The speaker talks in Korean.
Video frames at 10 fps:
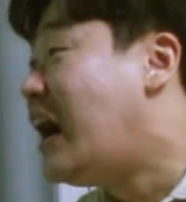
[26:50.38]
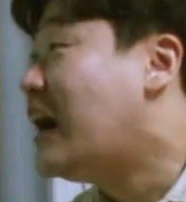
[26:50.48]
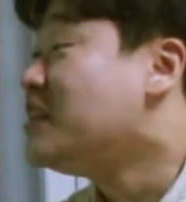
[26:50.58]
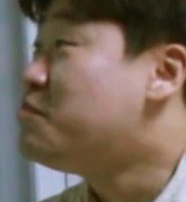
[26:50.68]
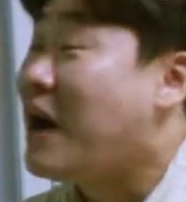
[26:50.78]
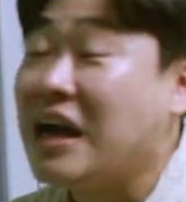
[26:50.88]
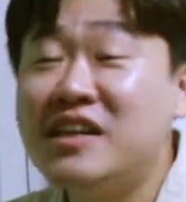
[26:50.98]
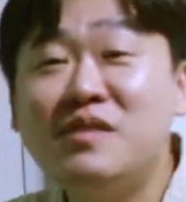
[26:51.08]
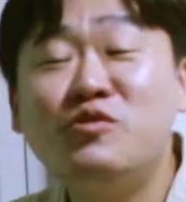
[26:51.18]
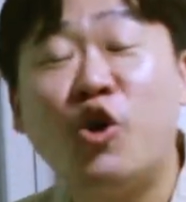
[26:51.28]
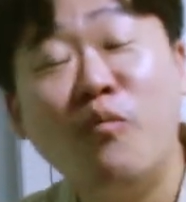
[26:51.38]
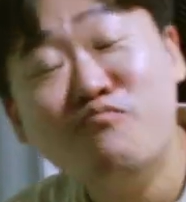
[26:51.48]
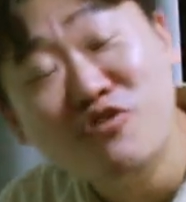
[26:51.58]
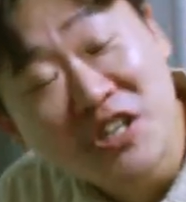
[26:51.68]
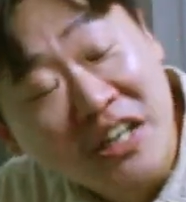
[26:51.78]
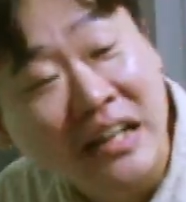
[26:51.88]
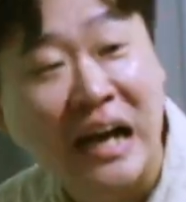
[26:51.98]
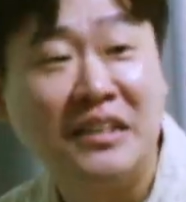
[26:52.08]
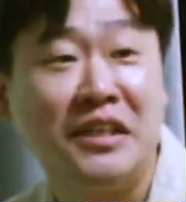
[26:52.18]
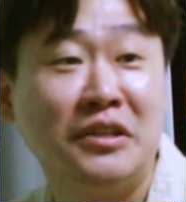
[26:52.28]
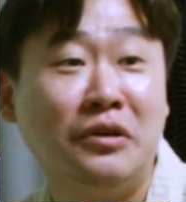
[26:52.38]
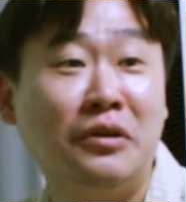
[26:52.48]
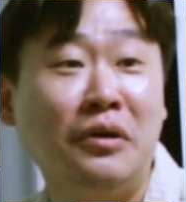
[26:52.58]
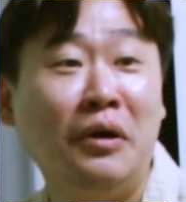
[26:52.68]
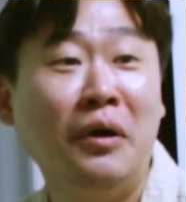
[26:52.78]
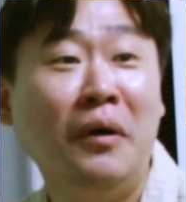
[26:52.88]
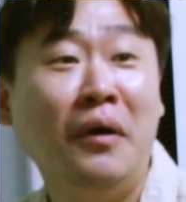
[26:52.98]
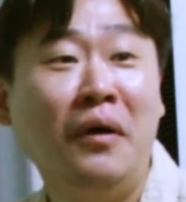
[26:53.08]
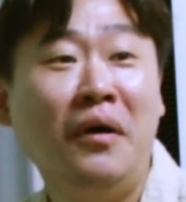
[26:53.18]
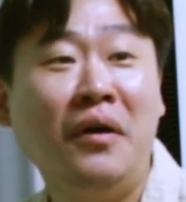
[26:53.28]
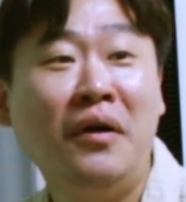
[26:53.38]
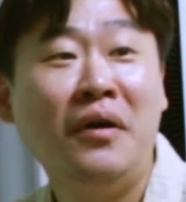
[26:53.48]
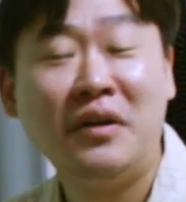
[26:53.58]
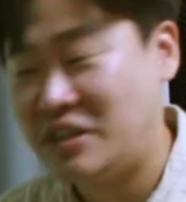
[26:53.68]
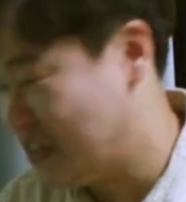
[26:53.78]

아니 방금 전 문제에 나왔잖아요. 아니, 저거요. 지방 12목.